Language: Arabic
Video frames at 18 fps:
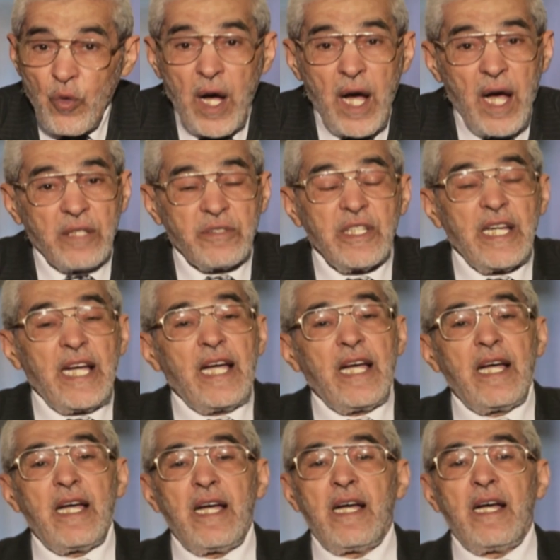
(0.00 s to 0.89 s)

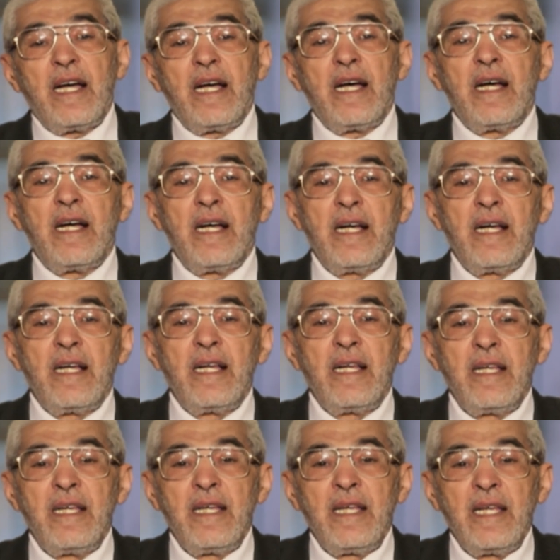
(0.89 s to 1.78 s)
واضح
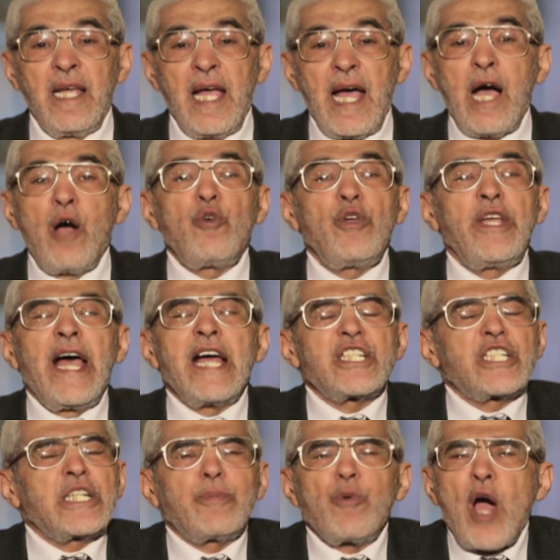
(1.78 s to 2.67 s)
او
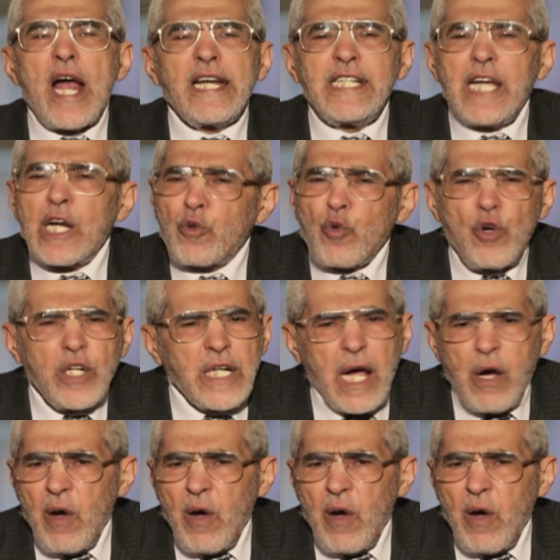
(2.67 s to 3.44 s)
يجب ان يكون